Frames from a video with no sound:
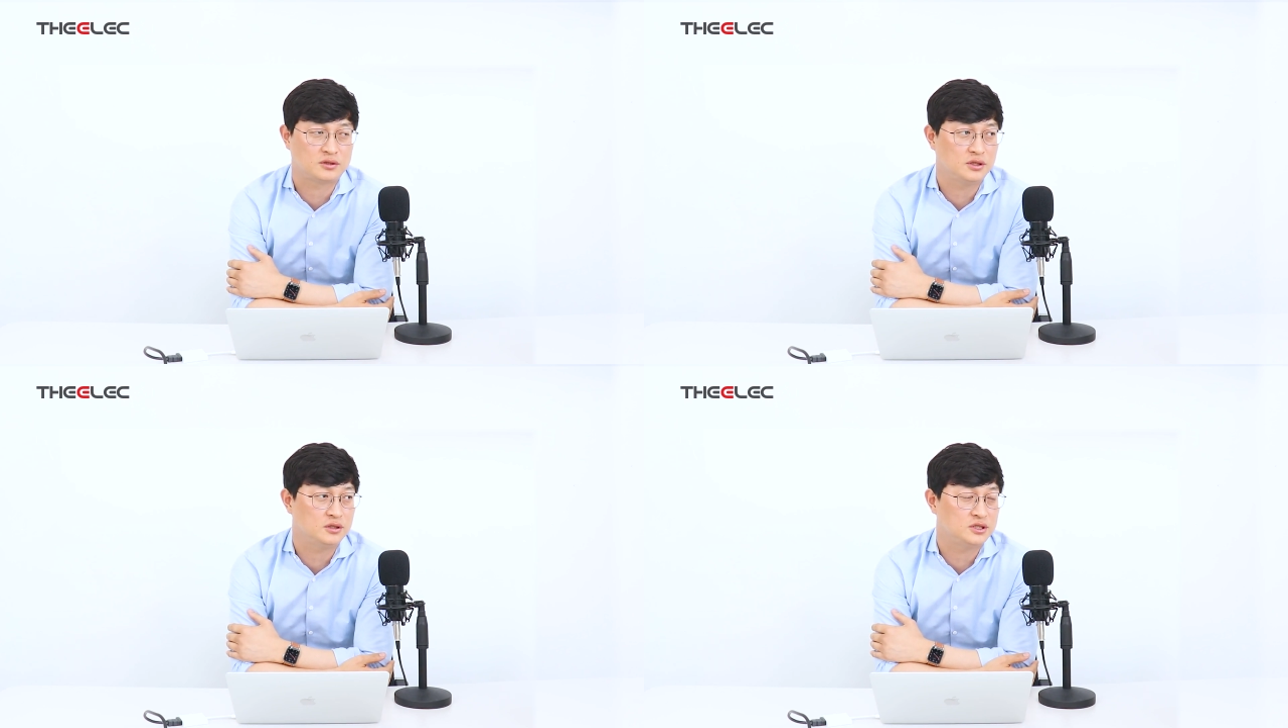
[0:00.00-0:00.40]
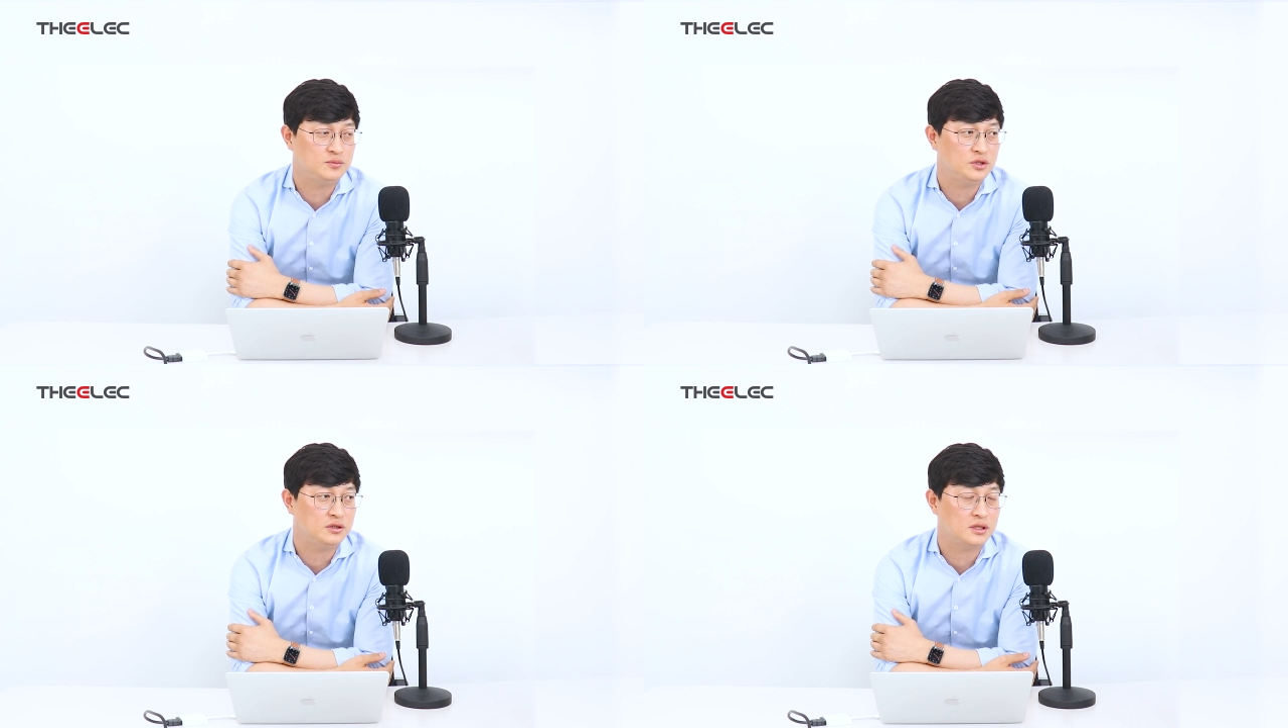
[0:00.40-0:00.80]
저희는
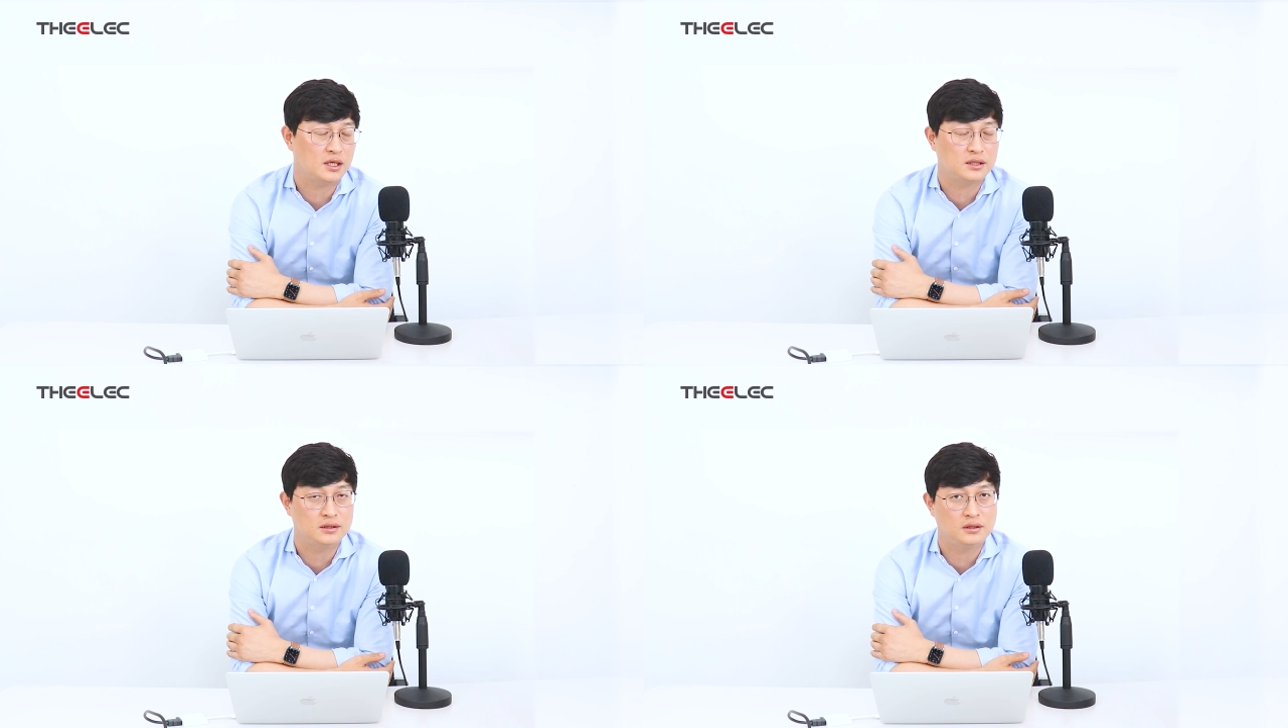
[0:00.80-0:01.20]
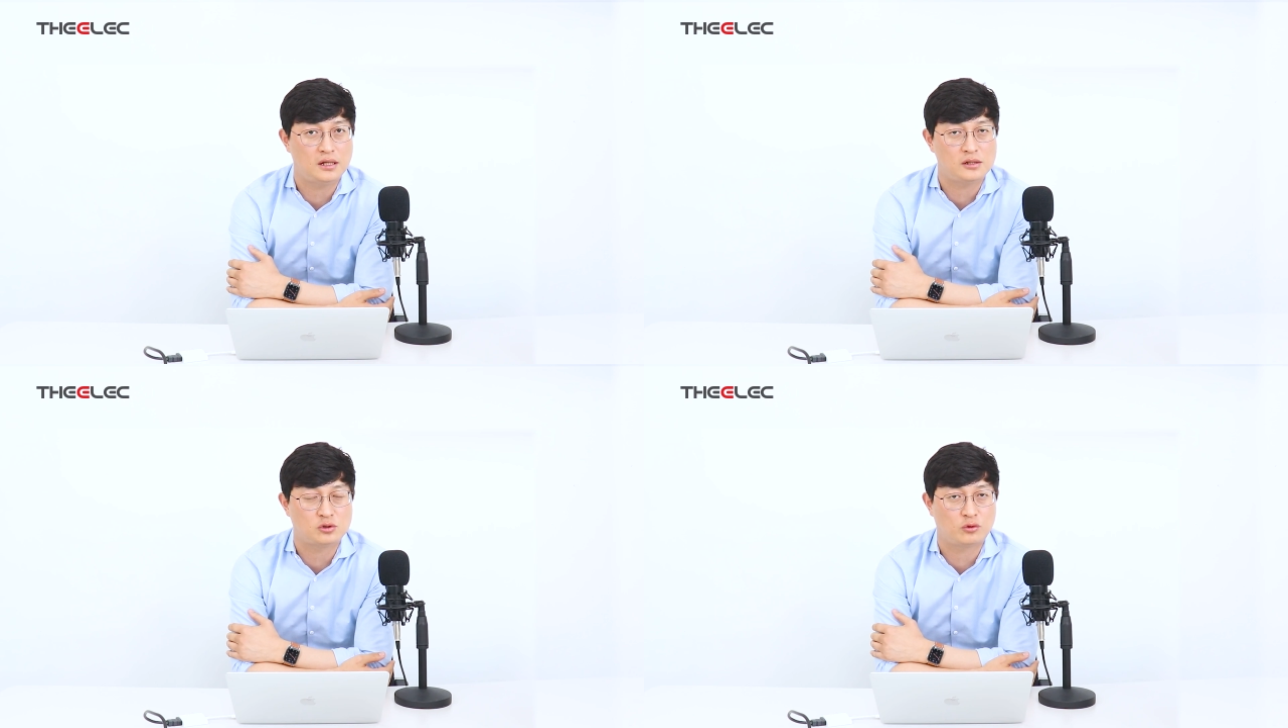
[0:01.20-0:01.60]
십 년간
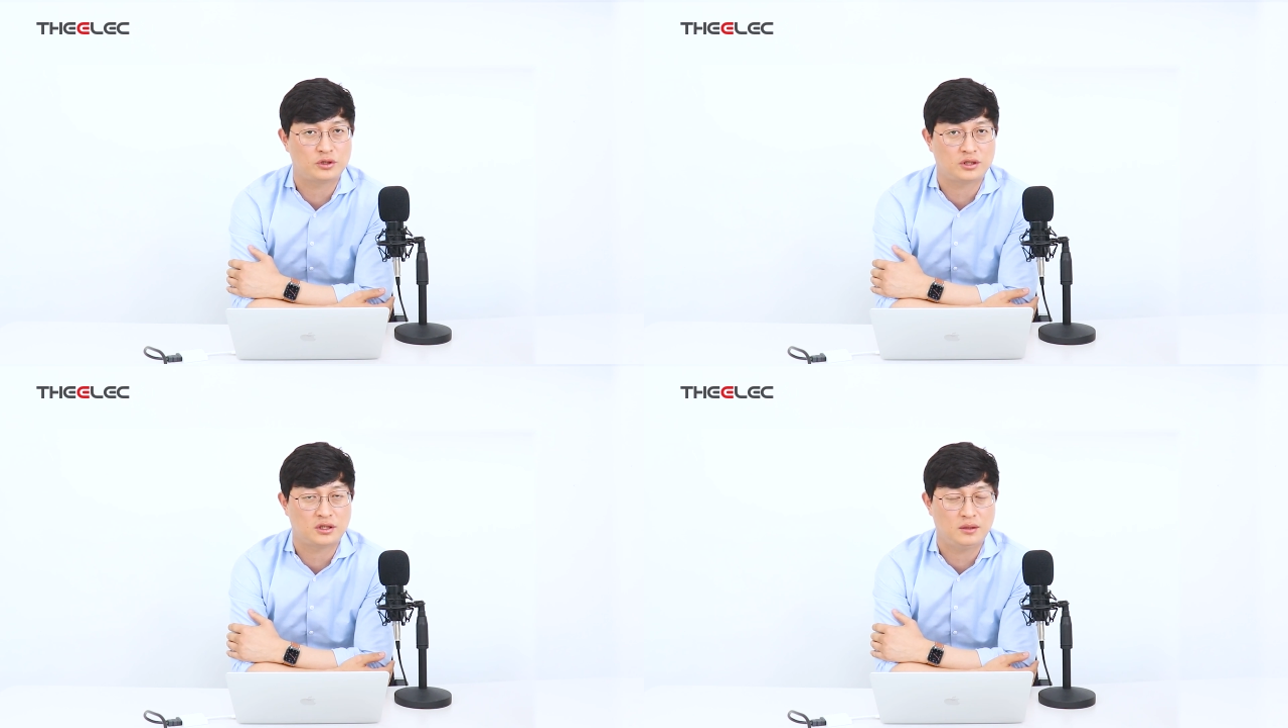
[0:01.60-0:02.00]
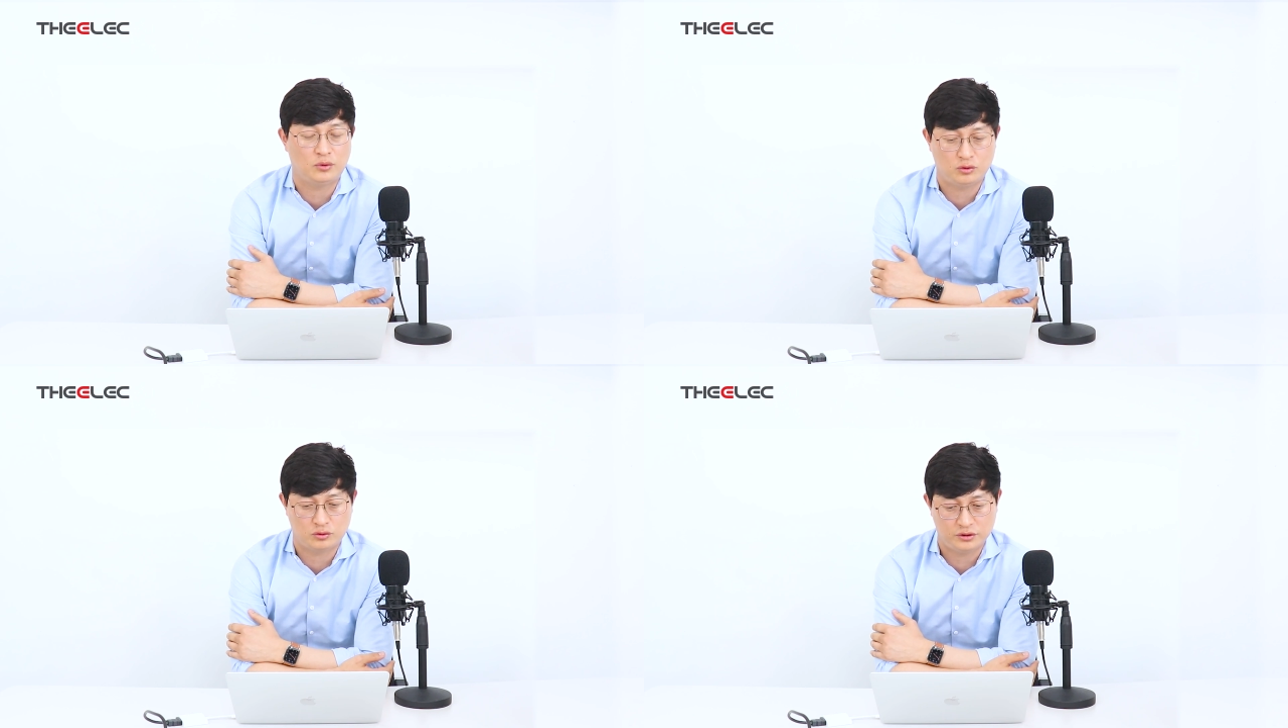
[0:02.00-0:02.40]
일조 원인데,
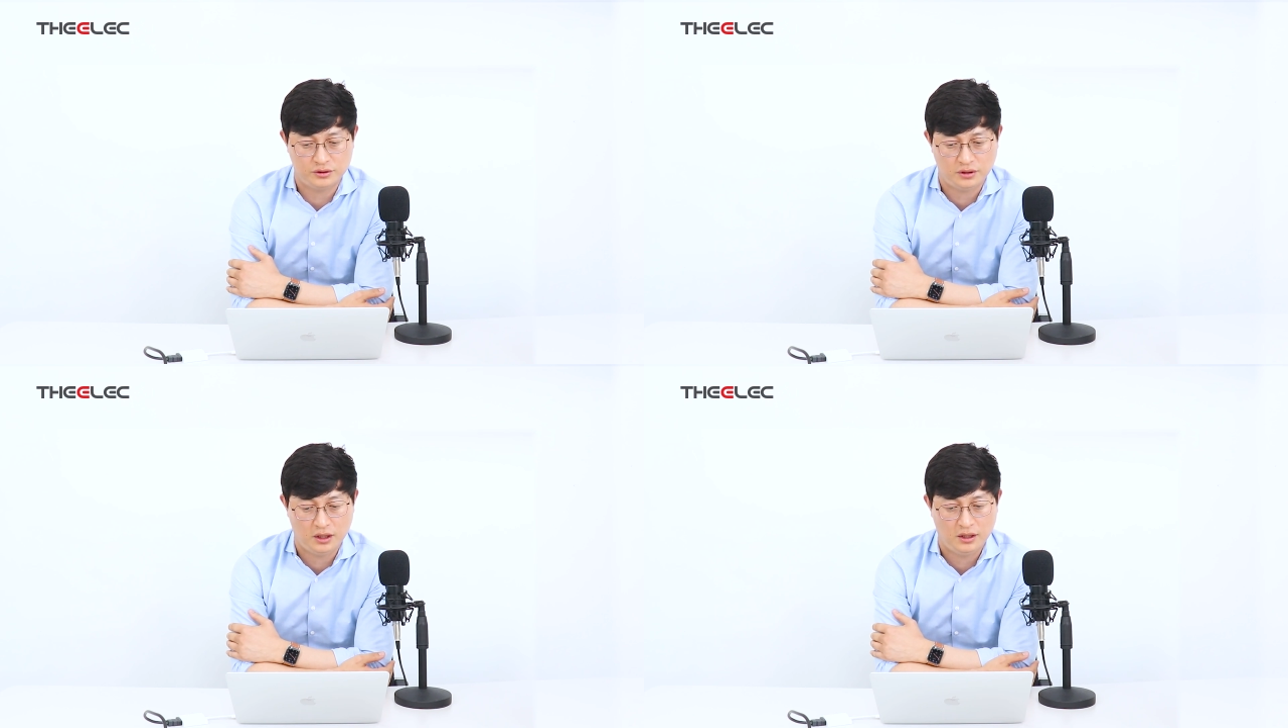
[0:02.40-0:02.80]
미국은,